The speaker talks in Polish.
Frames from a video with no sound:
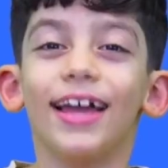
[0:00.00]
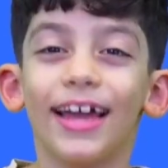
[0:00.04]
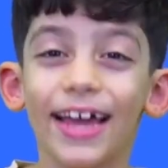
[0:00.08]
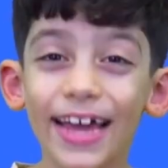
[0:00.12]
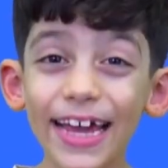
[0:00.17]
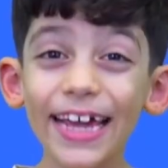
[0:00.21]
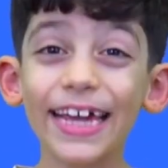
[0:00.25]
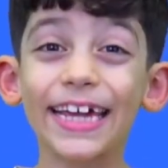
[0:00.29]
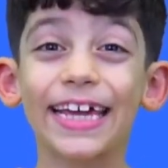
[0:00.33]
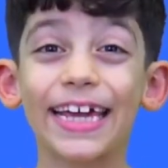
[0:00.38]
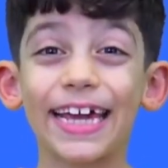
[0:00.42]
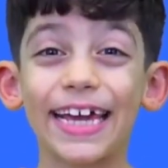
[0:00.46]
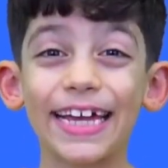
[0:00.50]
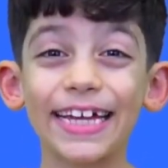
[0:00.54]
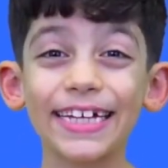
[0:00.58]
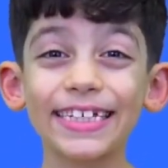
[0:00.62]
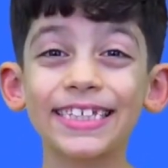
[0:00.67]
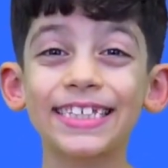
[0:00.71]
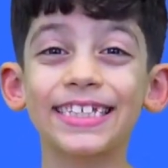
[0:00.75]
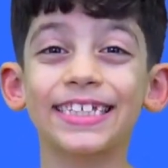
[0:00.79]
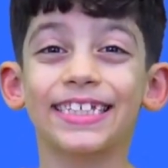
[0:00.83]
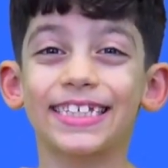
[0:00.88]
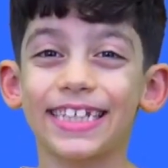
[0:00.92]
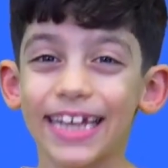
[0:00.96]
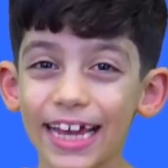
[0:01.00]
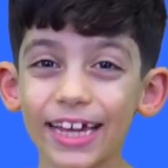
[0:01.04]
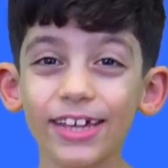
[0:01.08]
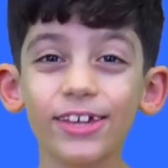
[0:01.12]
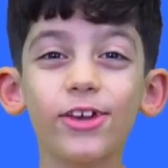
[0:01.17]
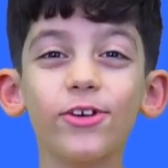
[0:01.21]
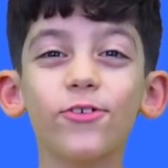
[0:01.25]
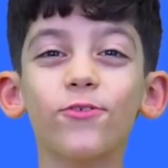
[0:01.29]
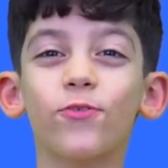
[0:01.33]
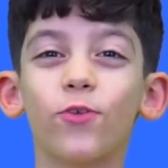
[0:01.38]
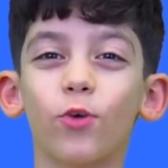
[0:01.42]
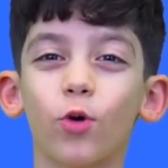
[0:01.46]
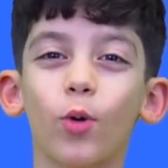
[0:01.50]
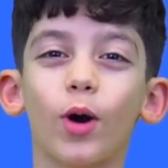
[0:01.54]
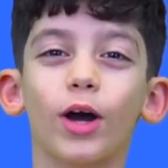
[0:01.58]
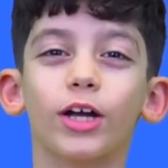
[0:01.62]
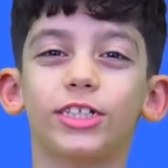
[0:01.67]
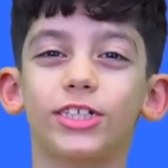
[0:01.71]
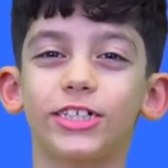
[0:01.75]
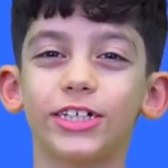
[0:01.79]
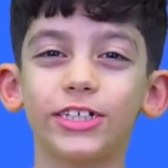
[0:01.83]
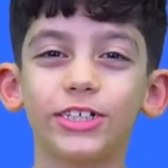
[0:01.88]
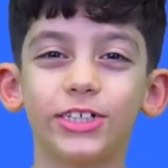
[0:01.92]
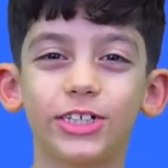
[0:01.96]
Dzięki za oglądanie
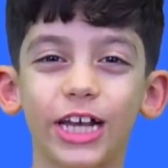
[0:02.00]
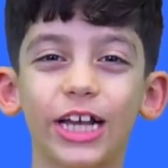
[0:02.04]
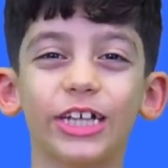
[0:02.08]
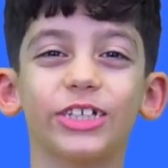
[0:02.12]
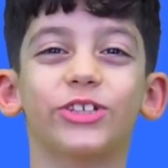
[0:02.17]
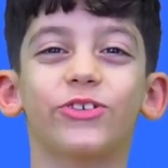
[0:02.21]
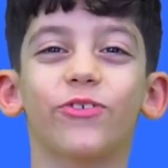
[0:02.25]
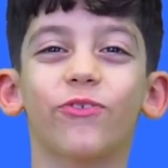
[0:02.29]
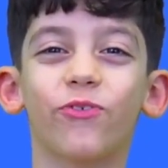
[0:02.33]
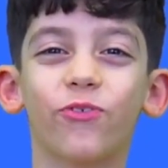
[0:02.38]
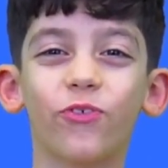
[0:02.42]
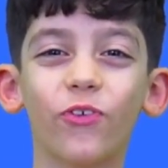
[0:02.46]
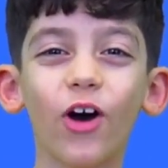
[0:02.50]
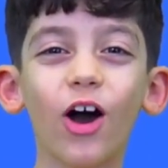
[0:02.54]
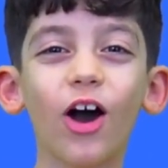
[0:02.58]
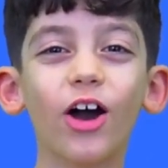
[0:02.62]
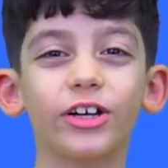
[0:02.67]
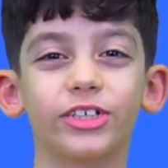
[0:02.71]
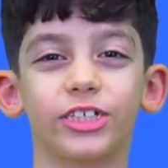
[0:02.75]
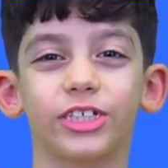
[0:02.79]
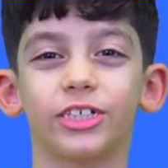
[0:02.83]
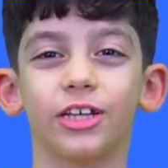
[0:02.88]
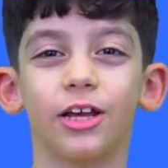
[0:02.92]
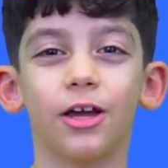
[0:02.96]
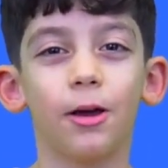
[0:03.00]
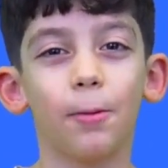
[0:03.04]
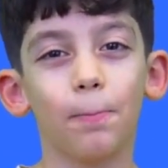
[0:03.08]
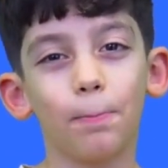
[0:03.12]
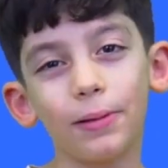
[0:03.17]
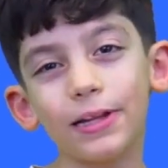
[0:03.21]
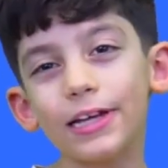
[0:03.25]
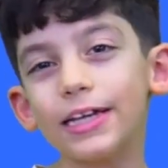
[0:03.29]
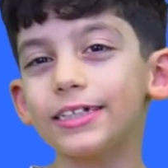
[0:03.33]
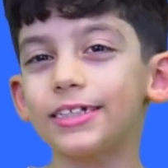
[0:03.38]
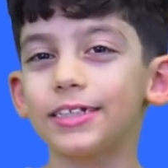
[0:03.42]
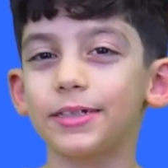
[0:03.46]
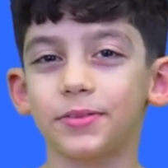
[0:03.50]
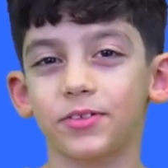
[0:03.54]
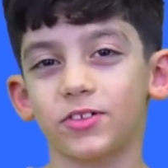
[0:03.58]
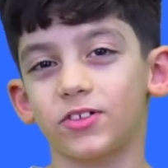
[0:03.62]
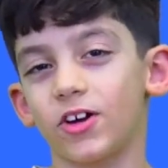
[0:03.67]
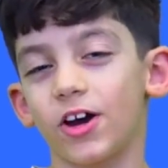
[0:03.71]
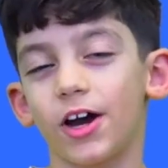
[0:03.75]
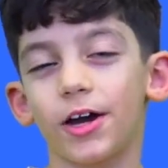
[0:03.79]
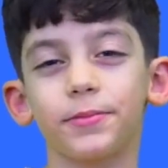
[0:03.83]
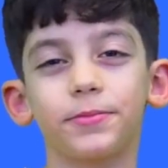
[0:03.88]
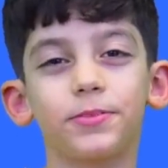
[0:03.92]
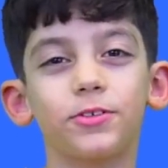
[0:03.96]
vloga Jasona. Subskrybujcie mój
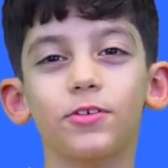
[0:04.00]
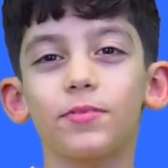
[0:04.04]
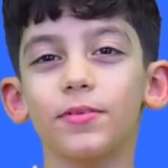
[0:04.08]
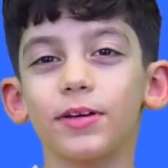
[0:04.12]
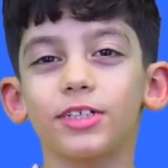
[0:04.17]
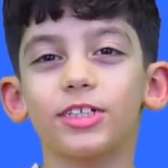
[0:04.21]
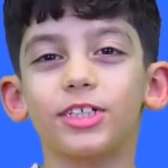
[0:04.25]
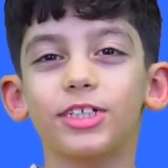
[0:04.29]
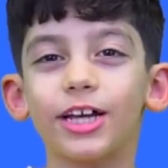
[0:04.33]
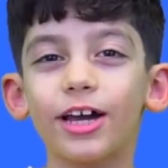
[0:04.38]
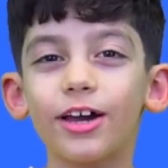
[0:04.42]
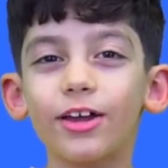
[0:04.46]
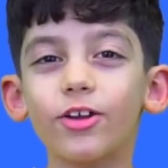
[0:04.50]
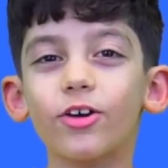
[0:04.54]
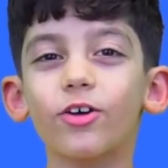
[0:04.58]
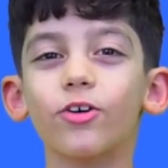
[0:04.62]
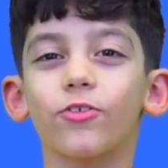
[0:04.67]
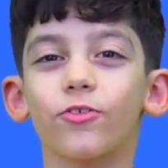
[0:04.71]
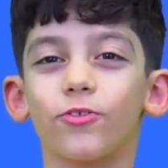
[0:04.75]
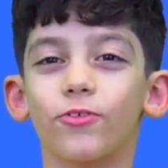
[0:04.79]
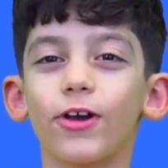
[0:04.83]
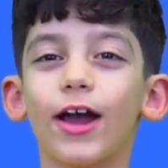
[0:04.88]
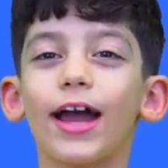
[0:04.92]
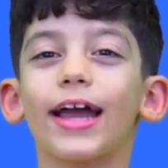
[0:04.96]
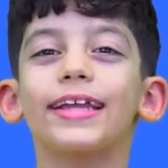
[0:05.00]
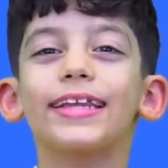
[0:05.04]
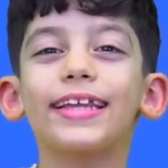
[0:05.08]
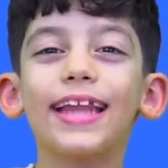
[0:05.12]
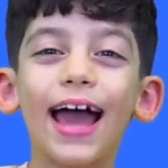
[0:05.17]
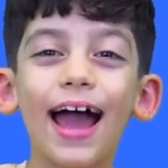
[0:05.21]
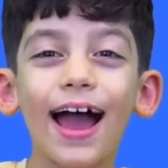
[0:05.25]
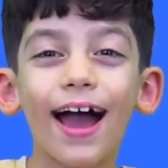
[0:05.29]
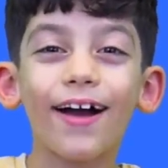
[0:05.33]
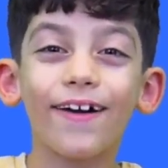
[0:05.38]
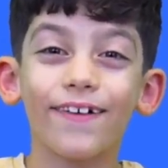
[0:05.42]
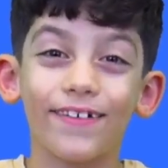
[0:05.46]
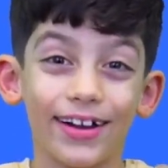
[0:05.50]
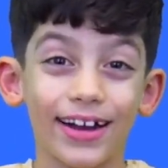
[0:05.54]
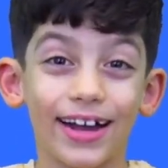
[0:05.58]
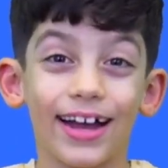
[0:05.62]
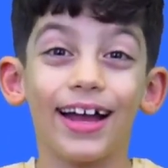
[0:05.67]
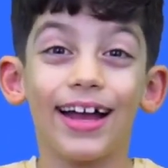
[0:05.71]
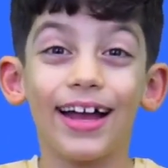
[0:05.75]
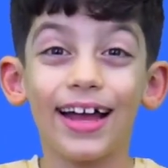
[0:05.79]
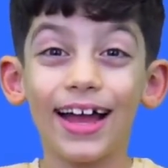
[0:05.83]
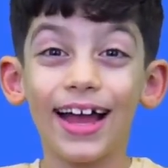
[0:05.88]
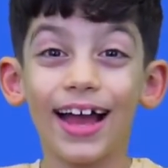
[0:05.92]
kanał. Właśnie teraz!